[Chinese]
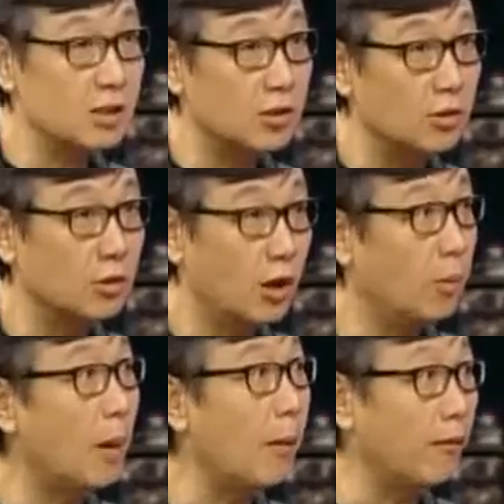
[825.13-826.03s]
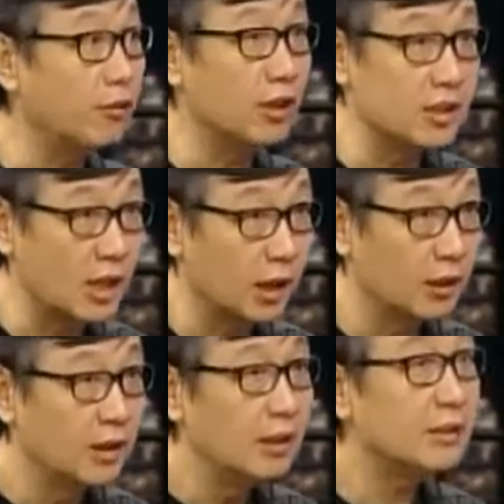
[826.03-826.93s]
接受奥巴马夫人这样，
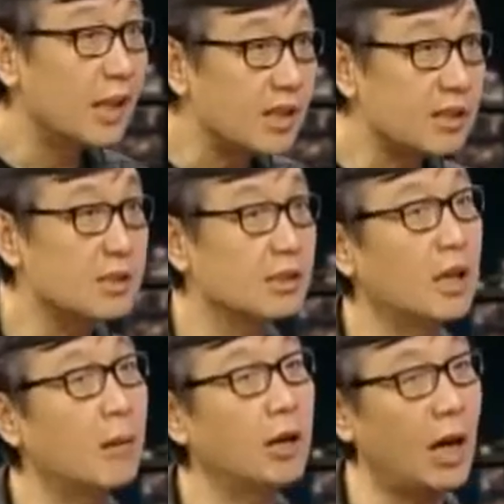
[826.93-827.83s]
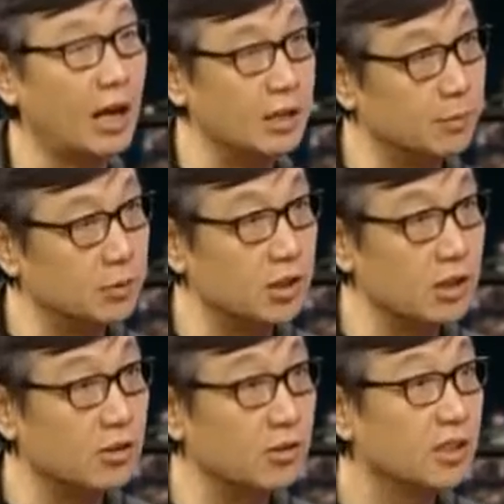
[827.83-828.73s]
但是他们还是不
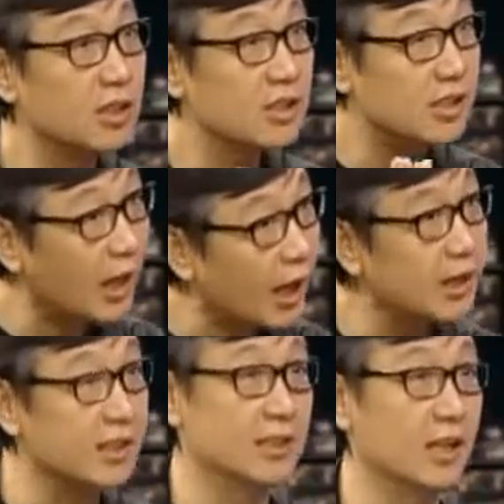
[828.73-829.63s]
接受希拉里